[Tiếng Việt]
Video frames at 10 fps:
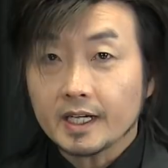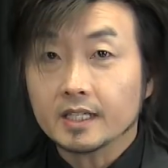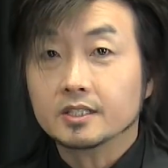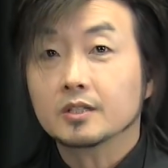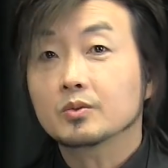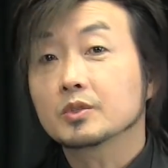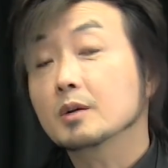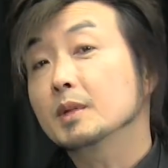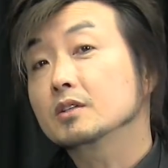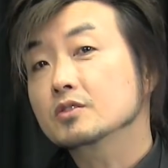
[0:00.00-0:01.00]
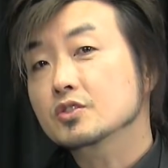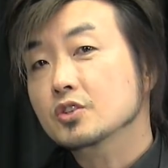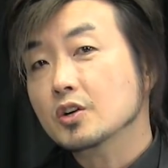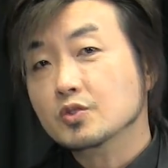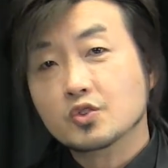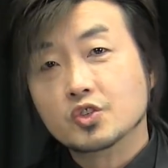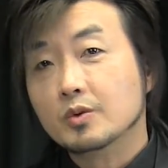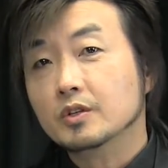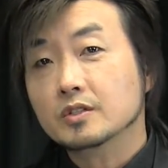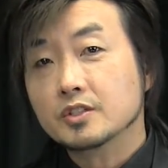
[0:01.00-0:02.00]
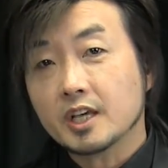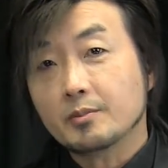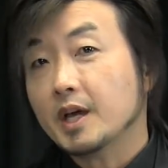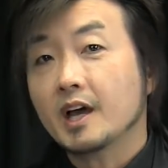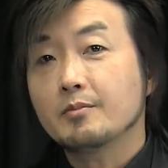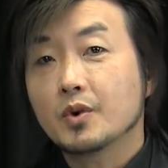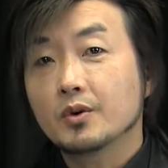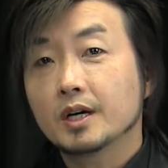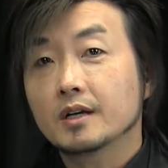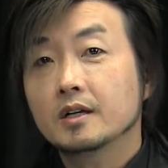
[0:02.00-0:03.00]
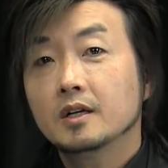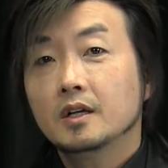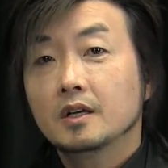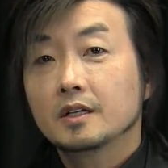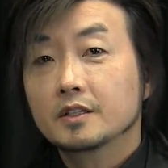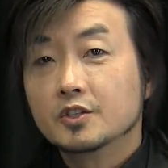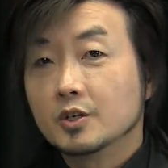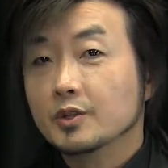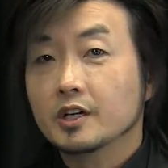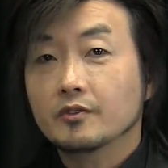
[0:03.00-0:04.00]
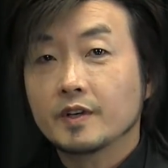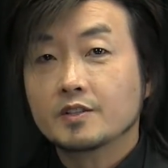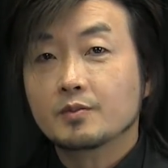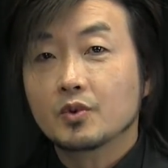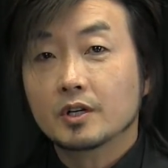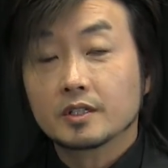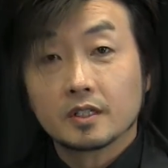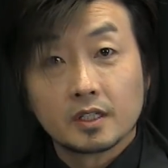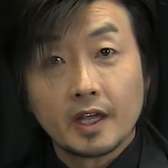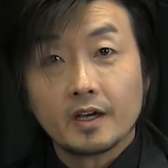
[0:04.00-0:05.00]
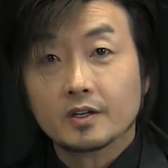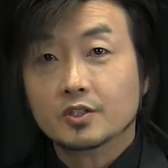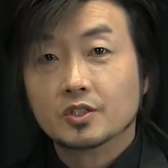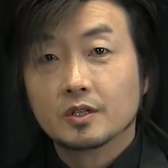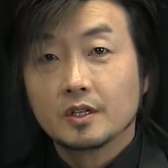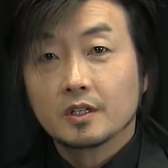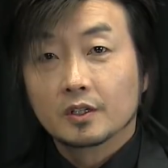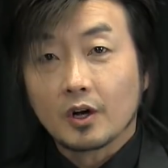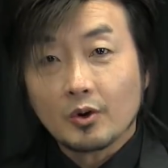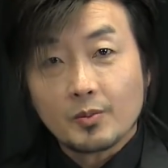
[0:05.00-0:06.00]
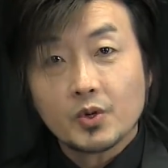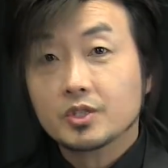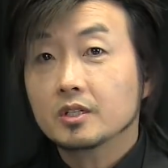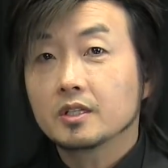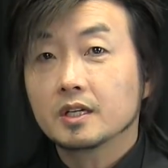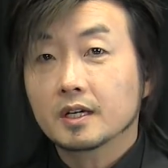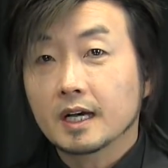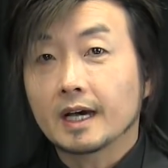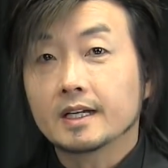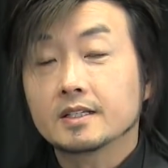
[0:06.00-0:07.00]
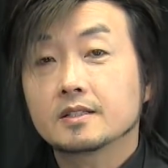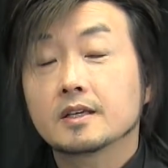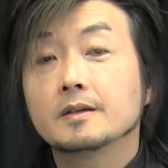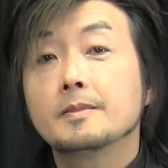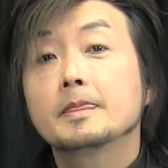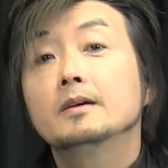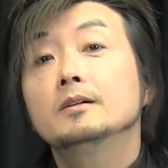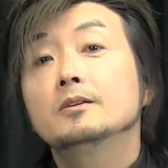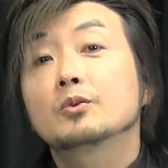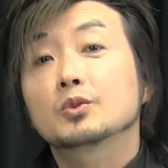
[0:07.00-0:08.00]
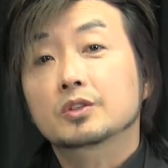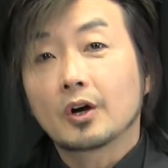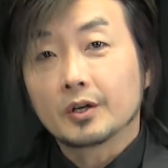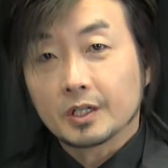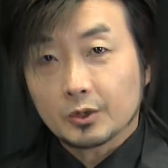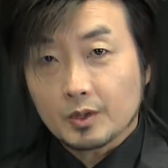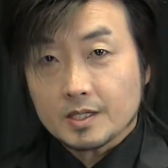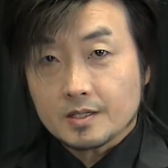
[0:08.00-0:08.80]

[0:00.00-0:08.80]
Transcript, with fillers: đó chỉ tụ tới mình cho rồi rong nữa nhẹ bé hãy mong hận nên thứ xong tới Facebook là nếu tây họ thọ vào phong dương nữa nhưng cả đó chỉ của tàu nữa tụ